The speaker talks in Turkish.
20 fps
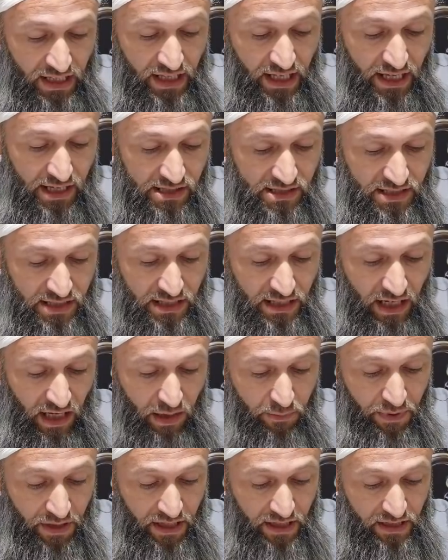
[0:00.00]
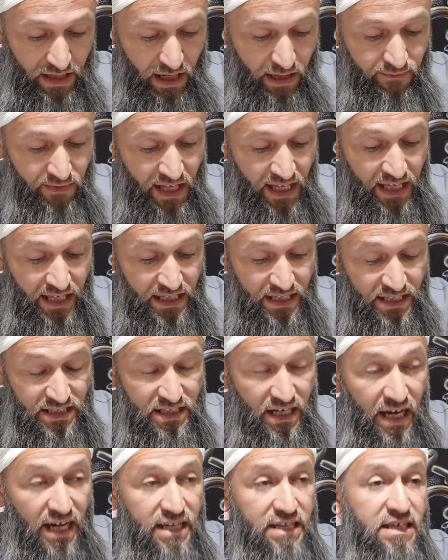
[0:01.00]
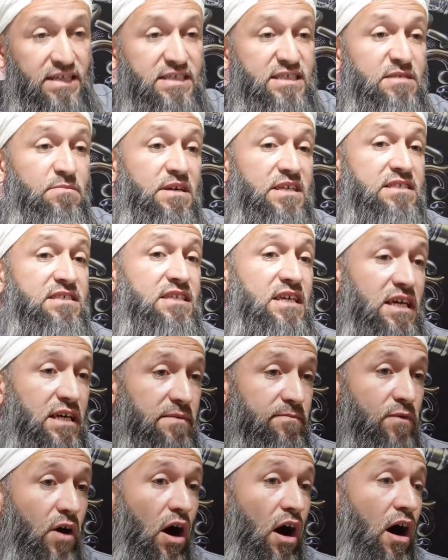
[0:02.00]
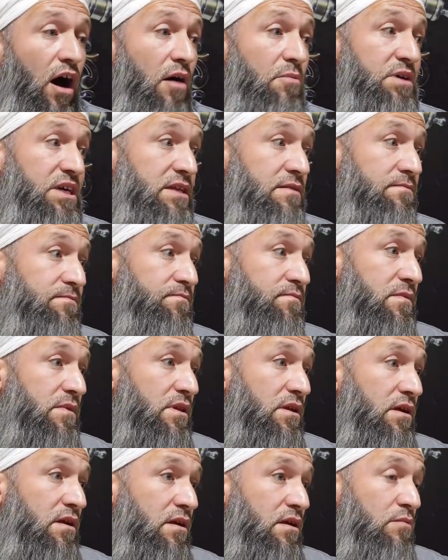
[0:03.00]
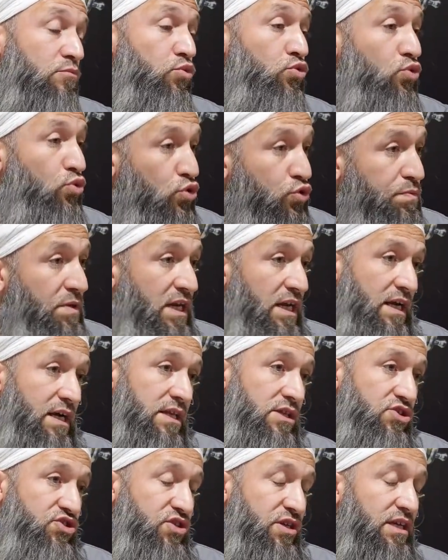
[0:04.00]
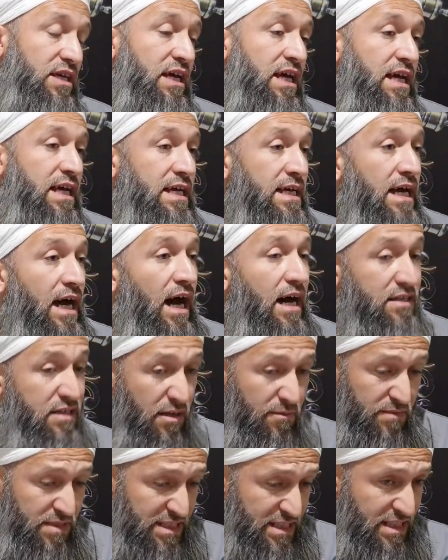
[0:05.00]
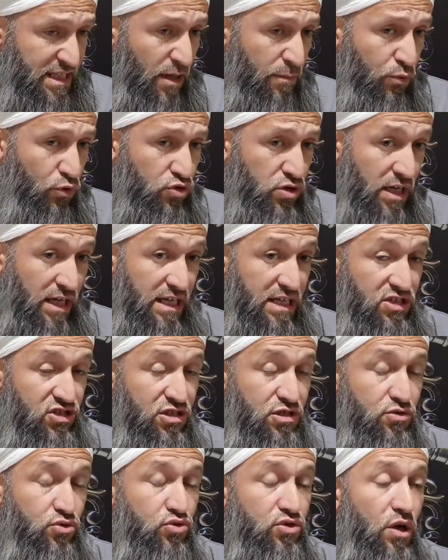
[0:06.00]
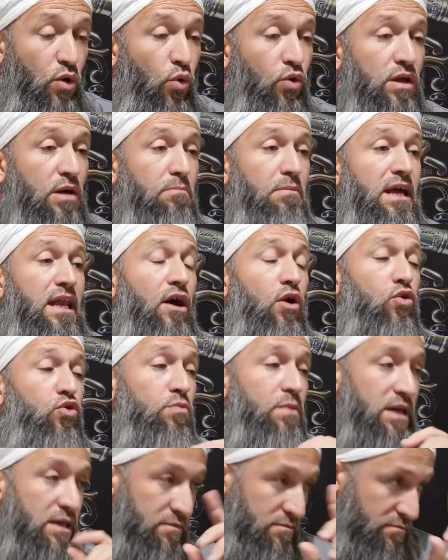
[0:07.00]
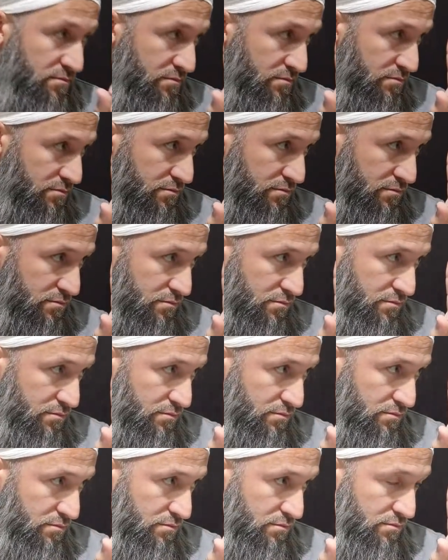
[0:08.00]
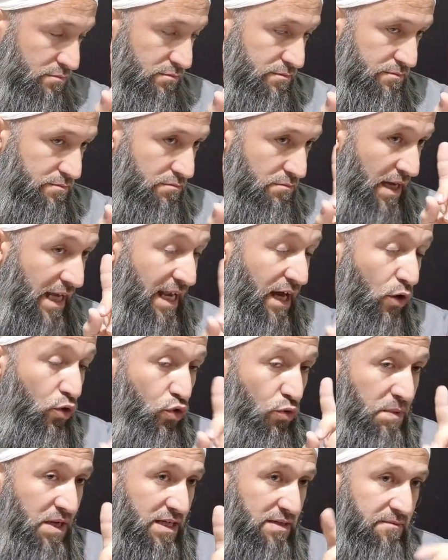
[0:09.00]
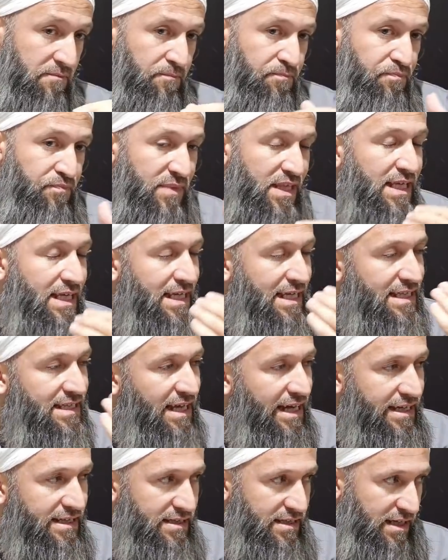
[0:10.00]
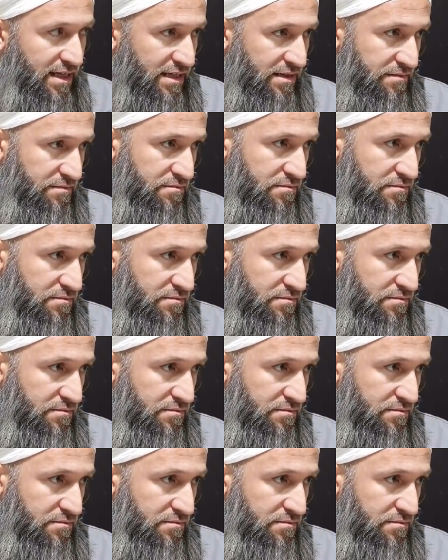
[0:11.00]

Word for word: de zina yapana da hidayet nasip etsin. Amin. Amin. Bunu unutmayın arkadaşlar. Adam zina yapıyorsa, içki içiyorsa ona bela okumayın. Bela okumayın. Hidayet dileyin.